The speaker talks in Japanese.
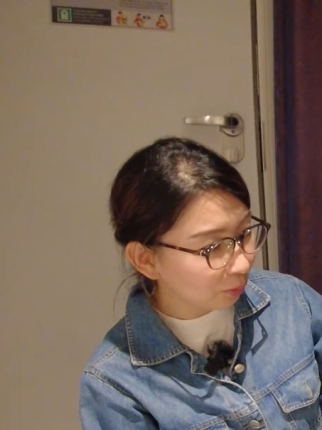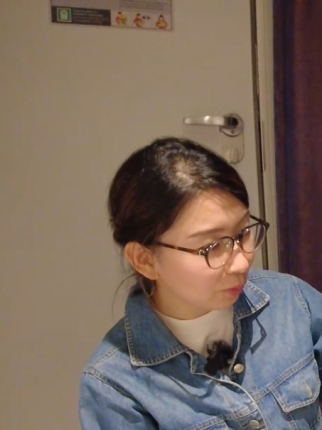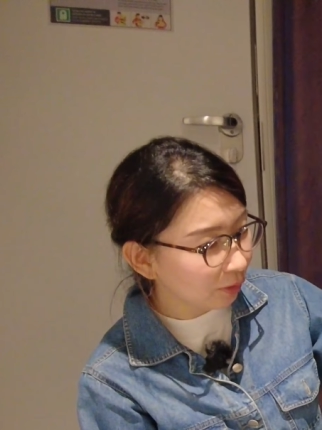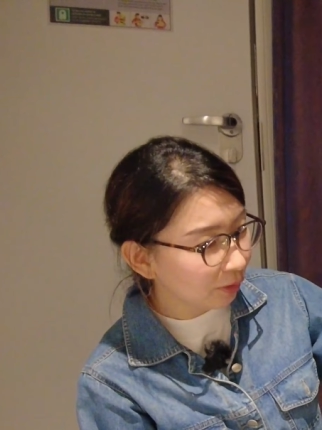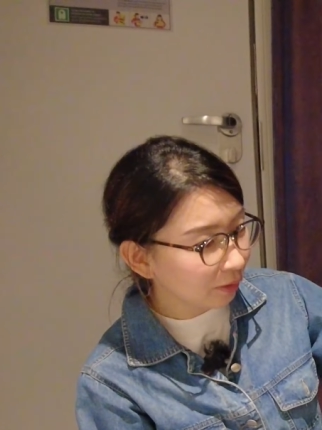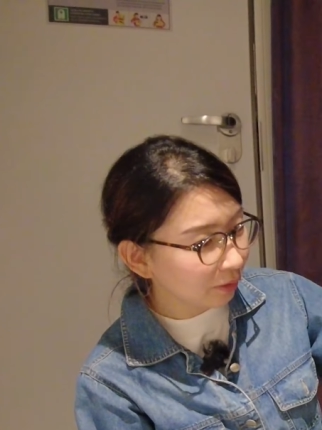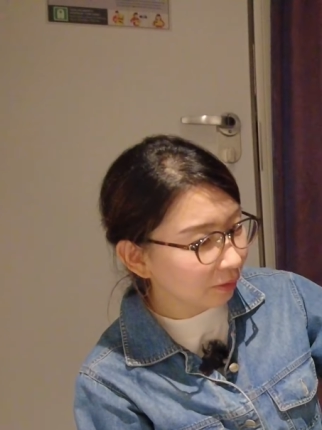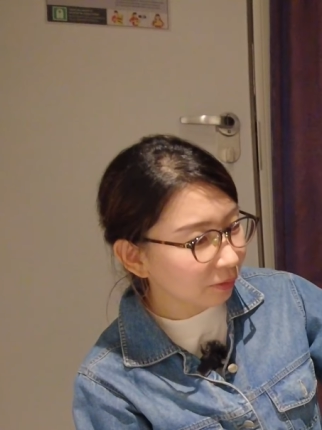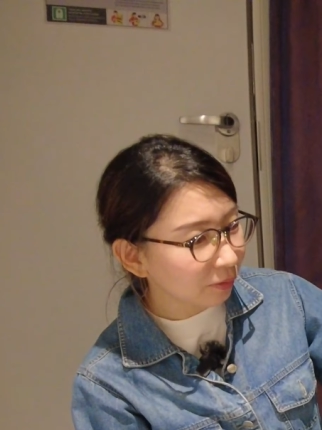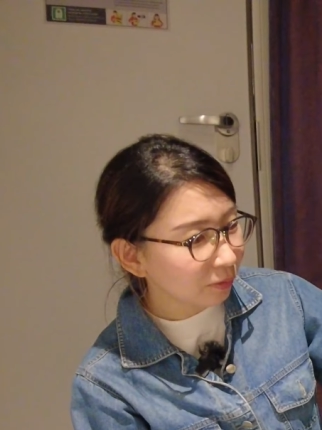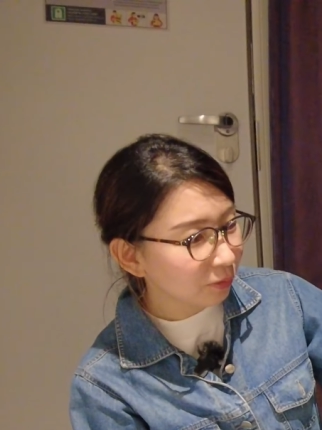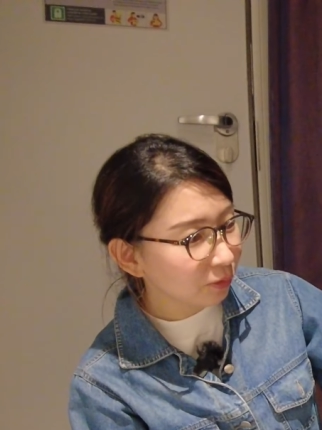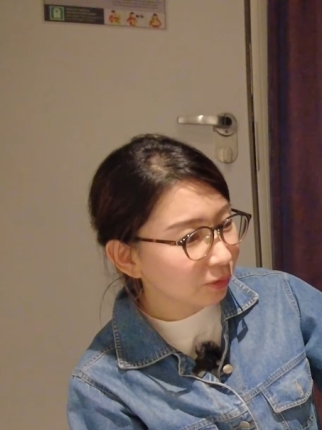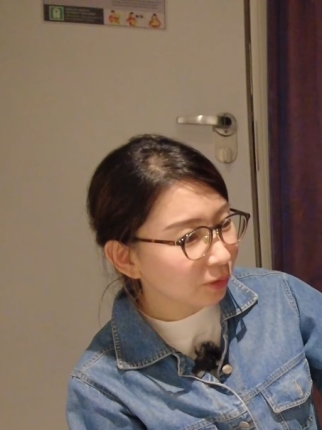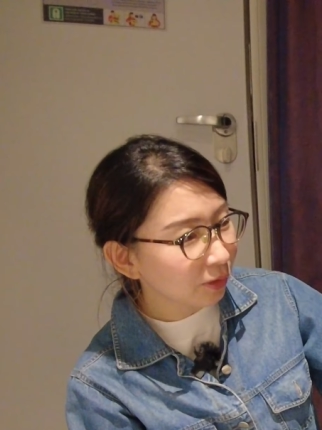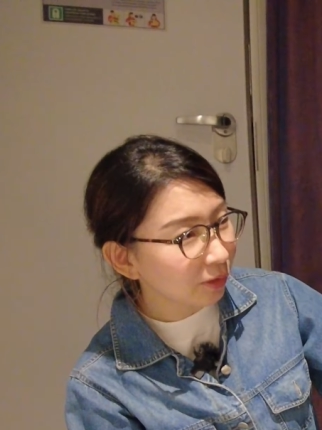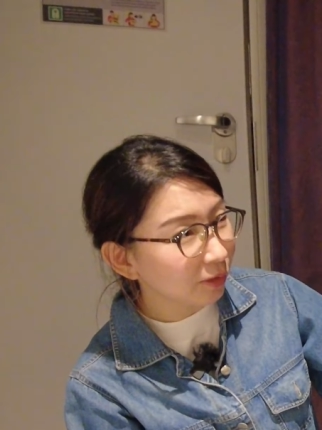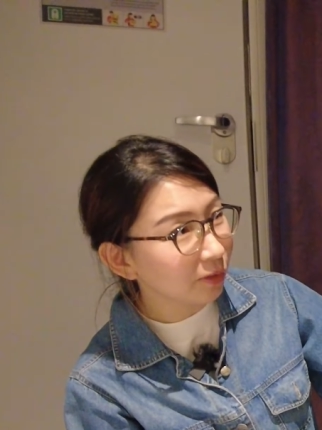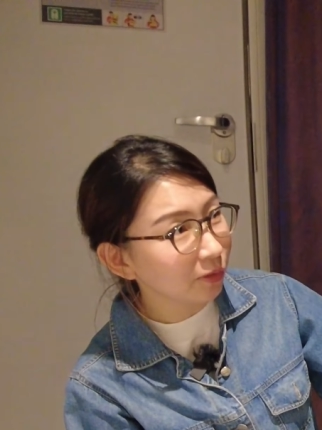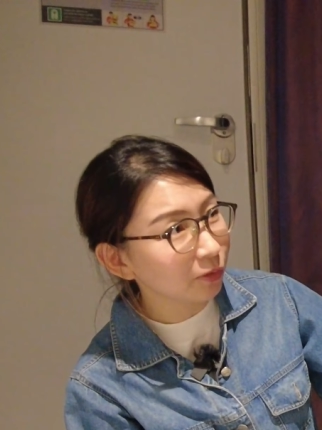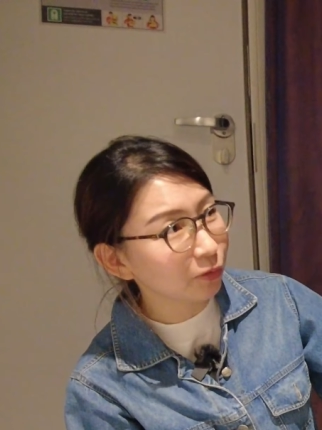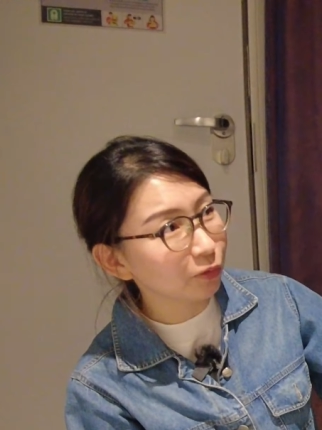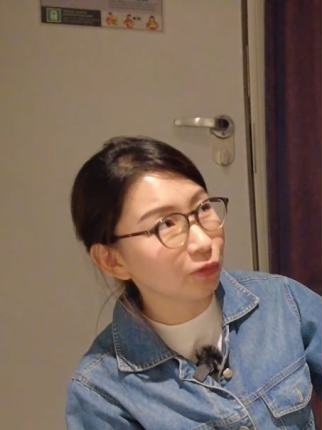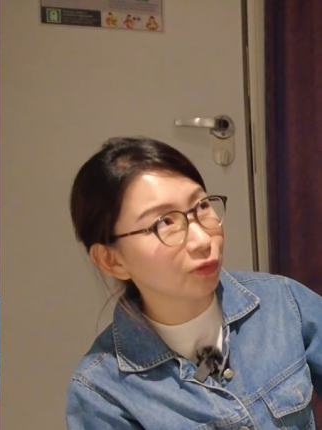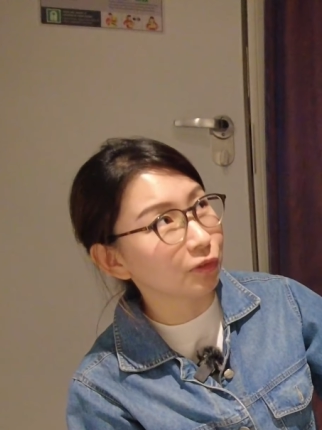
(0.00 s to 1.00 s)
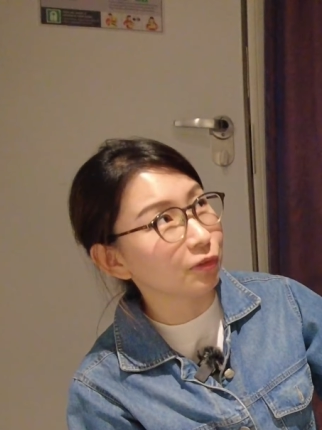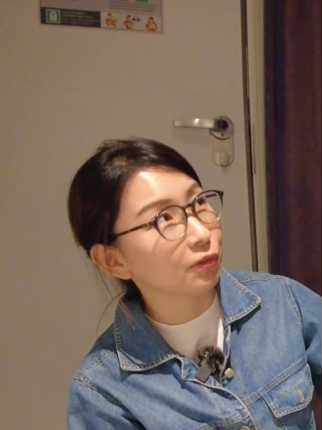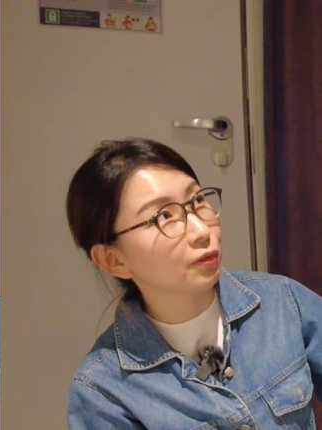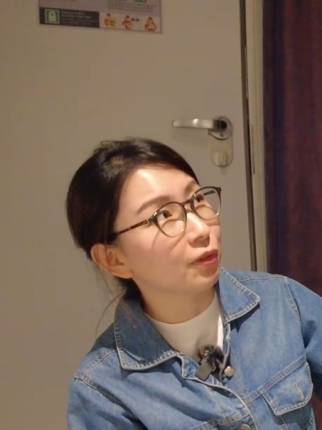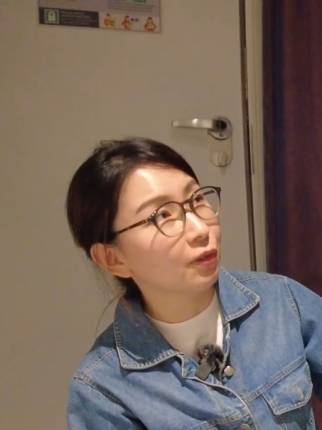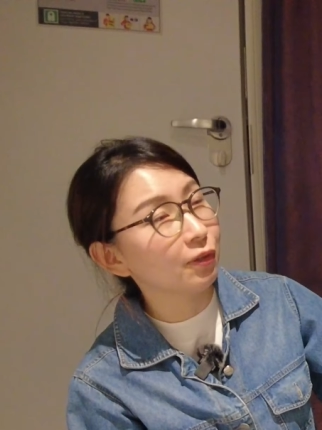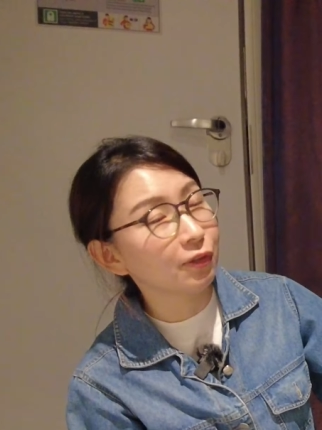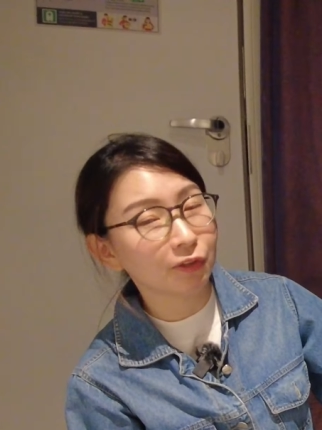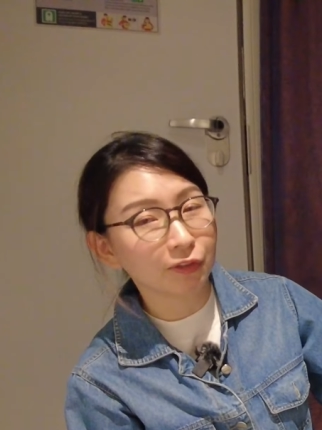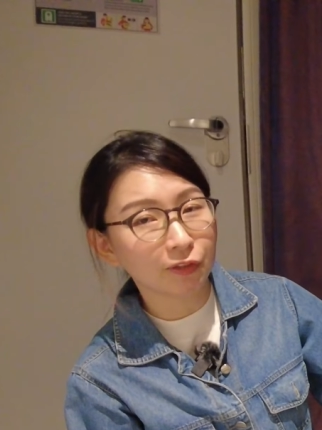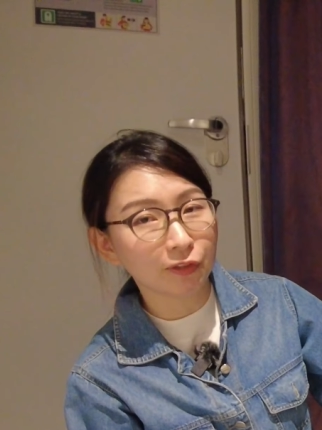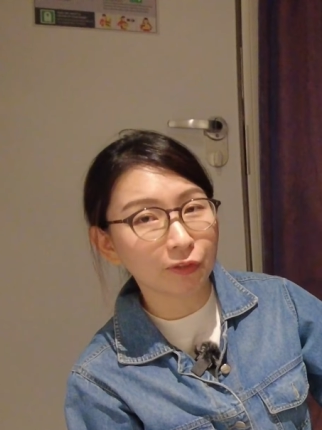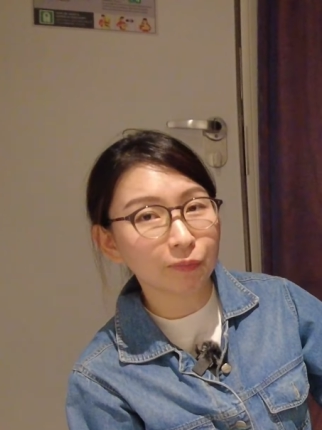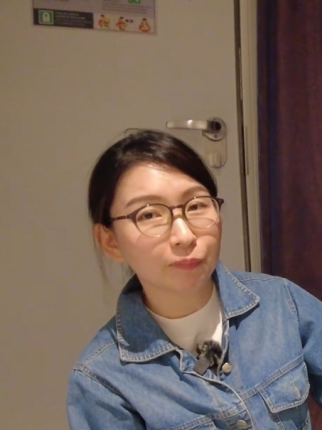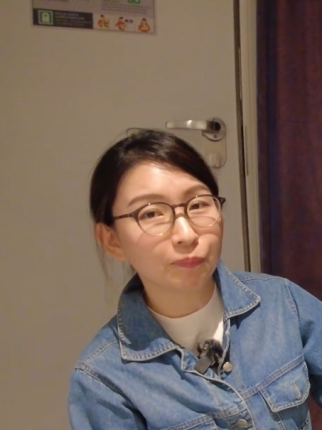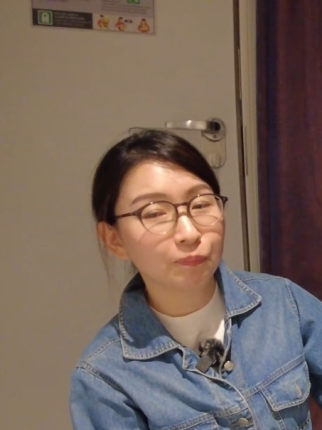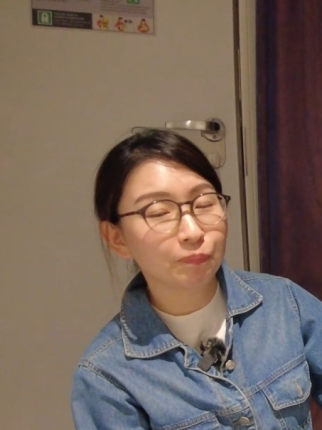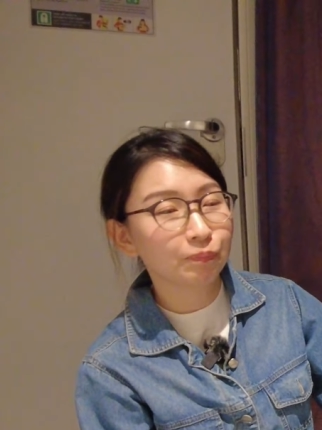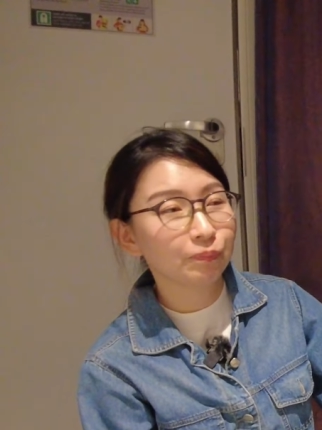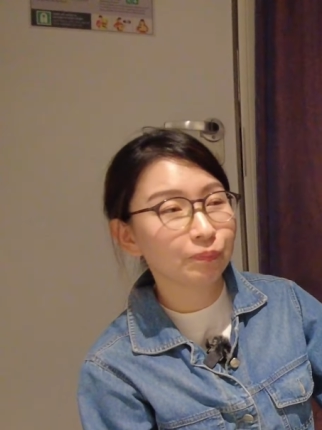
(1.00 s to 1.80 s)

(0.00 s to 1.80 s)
これ使いやすいですかなり。